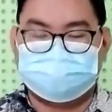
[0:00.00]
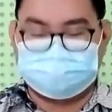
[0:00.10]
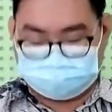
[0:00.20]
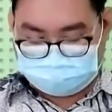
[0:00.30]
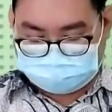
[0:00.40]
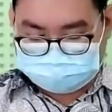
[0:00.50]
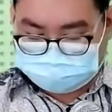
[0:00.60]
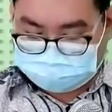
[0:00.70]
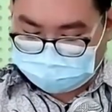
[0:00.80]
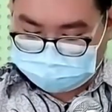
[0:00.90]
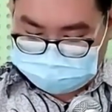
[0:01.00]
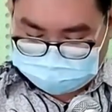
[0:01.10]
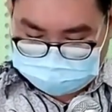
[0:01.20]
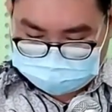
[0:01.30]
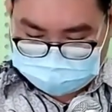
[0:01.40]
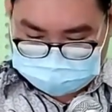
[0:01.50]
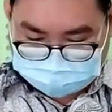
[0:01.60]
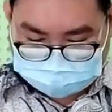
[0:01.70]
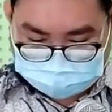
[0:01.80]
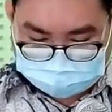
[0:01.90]
Puji Tuhan, kita telah bersama-sama baca
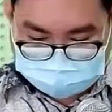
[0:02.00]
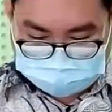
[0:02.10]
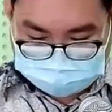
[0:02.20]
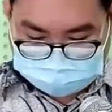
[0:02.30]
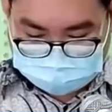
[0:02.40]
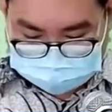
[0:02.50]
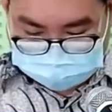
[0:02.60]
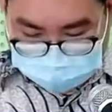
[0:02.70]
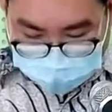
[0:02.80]
kitab Mazmur 131.